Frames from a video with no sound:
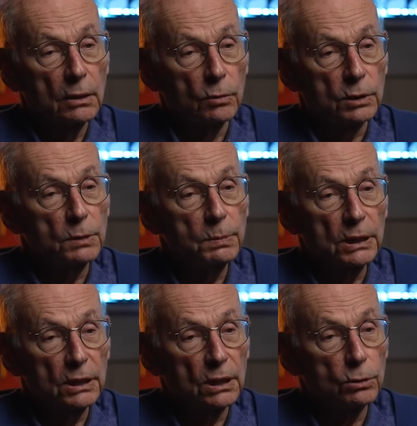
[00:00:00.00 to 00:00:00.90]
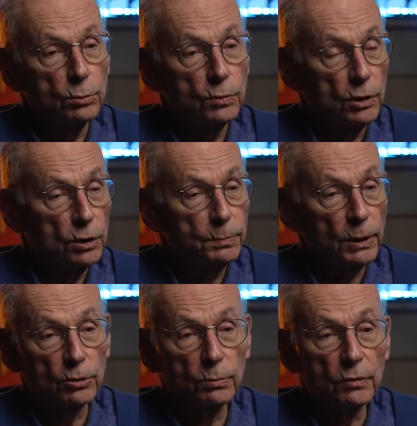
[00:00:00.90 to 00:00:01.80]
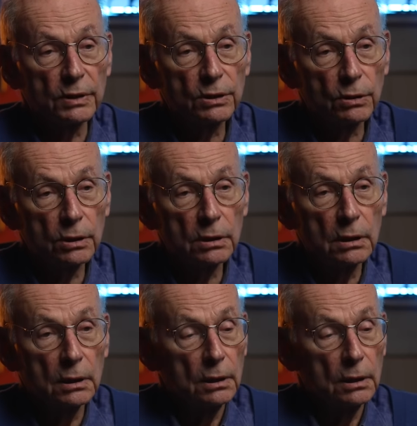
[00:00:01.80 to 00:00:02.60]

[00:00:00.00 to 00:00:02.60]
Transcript: on expliquait sa souffrance par le mauvais œil,